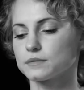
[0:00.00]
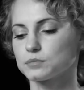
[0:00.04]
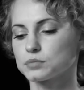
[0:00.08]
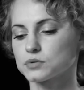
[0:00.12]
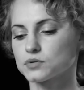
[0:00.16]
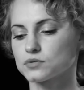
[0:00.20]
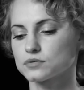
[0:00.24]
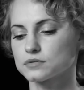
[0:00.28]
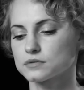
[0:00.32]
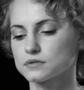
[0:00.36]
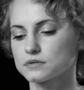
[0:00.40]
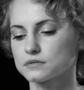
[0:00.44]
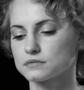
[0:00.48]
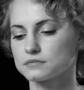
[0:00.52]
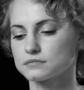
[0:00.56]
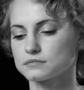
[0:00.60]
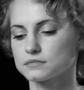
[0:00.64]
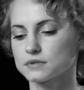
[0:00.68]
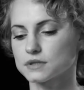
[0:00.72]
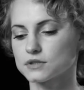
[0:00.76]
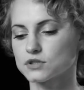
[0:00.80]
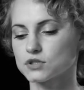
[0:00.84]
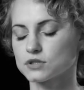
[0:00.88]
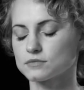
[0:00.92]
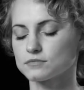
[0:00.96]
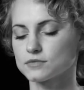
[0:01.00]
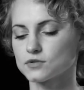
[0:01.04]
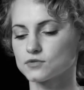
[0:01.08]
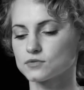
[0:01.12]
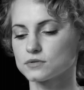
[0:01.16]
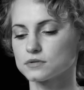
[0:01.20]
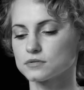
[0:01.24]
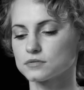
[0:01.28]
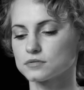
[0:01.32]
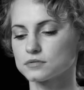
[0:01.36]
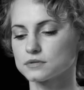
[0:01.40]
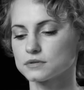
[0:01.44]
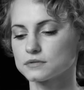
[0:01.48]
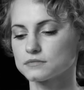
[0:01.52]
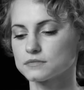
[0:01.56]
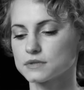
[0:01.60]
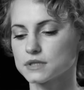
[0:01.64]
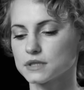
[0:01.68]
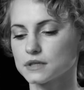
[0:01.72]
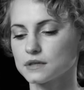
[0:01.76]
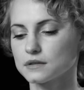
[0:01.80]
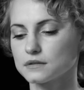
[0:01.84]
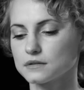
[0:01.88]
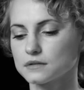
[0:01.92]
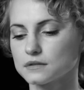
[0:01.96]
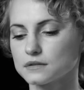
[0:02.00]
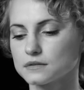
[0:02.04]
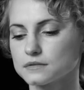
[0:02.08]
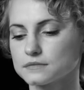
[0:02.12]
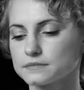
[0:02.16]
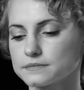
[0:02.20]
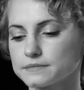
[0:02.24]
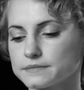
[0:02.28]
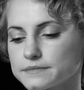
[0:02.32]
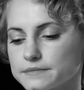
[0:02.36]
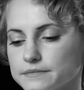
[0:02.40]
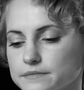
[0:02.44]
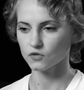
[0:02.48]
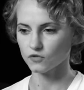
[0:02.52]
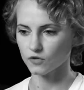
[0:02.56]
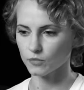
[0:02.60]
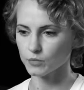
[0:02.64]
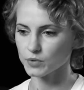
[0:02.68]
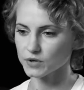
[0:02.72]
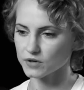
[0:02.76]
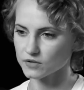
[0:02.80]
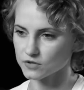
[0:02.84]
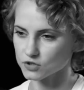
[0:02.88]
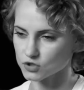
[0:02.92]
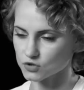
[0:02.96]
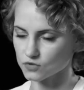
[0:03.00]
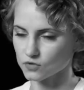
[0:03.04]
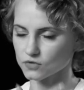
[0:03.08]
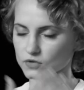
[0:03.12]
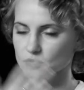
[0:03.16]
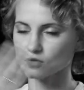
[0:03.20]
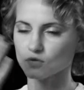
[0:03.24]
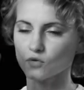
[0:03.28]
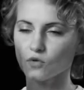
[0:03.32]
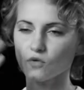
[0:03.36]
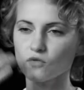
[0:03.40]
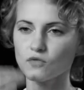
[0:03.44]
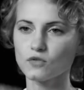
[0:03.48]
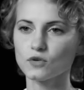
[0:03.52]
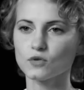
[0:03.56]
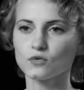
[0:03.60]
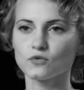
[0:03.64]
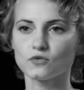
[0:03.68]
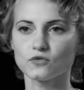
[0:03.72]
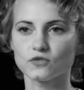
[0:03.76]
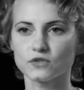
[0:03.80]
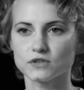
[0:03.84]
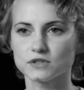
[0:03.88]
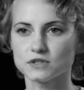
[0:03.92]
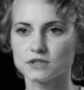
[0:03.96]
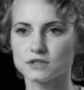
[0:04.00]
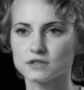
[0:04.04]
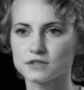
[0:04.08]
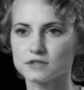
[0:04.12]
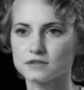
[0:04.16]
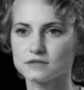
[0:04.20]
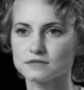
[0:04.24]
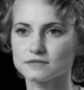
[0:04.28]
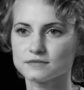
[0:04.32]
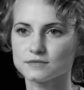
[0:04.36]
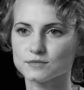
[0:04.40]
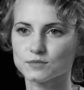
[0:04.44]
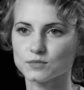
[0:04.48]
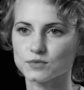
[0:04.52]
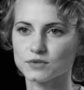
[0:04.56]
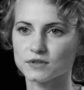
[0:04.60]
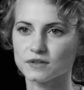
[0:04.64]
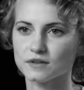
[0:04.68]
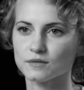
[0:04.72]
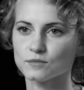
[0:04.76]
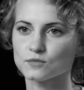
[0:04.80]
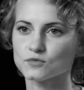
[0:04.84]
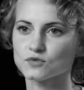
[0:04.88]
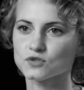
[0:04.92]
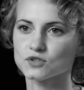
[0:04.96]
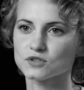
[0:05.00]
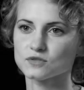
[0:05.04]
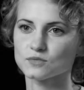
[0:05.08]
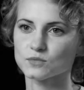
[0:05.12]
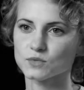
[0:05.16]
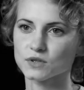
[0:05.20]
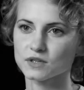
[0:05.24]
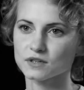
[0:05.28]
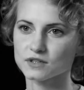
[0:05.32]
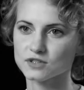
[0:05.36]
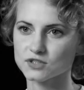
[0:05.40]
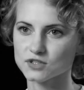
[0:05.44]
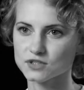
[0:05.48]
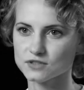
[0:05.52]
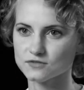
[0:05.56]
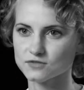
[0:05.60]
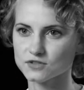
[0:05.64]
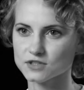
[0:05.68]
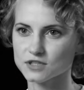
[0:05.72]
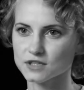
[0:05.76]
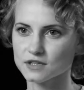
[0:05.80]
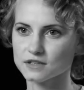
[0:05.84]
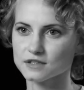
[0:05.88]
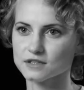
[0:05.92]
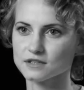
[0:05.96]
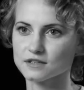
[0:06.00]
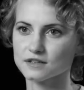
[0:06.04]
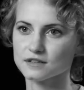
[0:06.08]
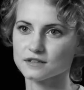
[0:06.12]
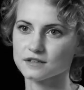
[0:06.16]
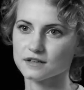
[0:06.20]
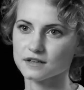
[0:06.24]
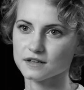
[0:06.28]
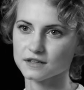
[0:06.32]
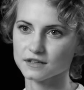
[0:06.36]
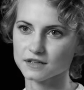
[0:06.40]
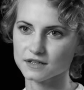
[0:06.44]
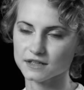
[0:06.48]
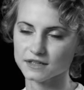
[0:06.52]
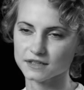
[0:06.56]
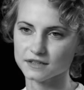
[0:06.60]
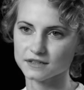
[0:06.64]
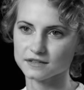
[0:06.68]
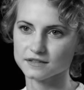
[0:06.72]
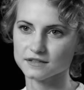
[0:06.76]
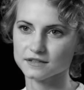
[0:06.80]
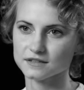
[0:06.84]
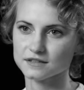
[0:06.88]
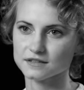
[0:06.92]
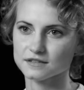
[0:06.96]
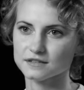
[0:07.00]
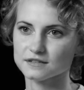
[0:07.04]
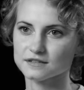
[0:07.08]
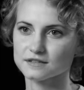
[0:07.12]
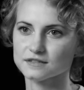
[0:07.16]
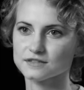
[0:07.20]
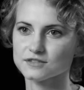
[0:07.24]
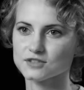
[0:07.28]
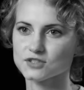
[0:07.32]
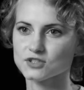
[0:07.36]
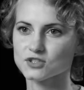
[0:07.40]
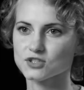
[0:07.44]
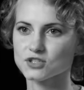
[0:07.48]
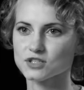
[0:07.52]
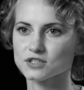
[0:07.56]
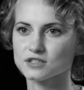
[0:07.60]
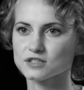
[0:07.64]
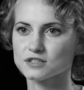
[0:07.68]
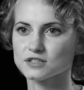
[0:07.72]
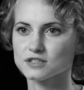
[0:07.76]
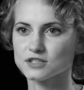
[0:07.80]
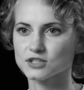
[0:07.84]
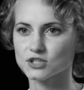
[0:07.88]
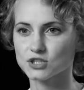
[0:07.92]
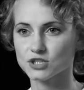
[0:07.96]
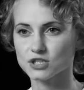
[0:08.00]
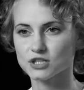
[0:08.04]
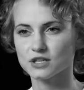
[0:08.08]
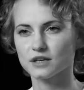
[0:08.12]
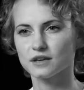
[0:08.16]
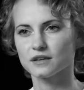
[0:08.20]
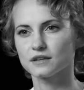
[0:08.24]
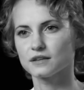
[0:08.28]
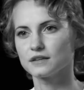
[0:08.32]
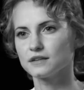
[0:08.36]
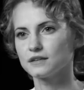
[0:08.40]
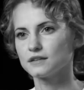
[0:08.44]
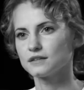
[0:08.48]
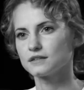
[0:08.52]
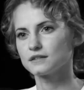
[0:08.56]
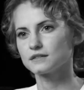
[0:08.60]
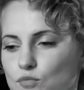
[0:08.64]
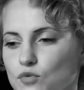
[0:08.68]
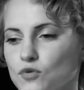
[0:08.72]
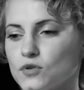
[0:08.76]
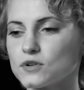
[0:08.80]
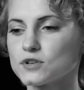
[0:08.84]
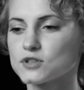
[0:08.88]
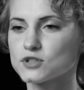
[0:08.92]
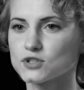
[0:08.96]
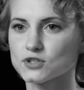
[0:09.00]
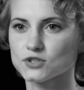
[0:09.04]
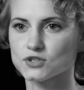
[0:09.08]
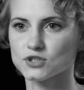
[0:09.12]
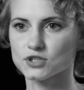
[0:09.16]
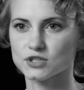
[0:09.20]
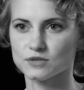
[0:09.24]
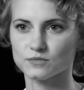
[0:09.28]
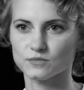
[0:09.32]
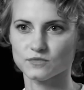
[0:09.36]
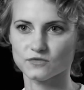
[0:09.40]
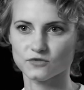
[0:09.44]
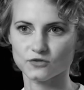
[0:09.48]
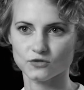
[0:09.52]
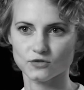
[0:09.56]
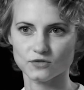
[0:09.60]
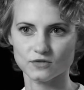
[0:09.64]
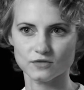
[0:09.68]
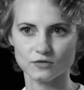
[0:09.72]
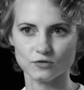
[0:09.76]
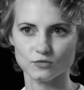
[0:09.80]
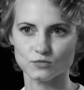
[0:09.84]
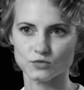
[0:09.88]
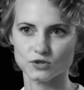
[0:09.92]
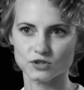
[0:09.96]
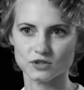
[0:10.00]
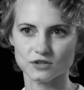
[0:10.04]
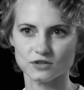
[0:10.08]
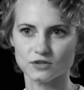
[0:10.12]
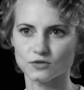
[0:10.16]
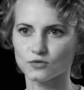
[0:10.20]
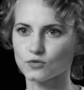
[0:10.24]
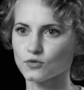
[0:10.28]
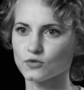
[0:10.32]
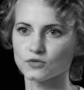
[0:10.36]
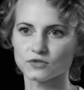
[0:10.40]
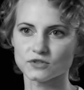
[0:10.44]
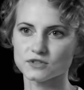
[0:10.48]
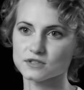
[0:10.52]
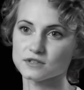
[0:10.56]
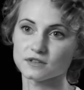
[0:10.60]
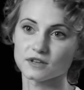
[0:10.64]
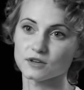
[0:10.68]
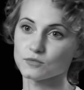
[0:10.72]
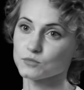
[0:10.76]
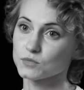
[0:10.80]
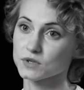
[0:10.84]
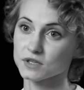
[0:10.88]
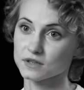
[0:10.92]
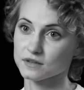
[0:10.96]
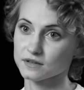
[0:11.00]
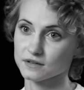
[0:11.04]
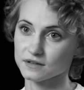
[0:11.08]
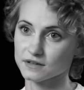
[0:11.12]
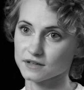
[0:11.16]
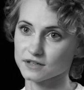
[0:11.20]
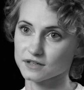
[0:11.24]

вопрос. Зачем люди ходят в театр? Ну, во-первых, что-то новое увидеть, потому что, мне кажется, в театре каких-то сейчас решений больше, чем в том же кино, не знаю, мне так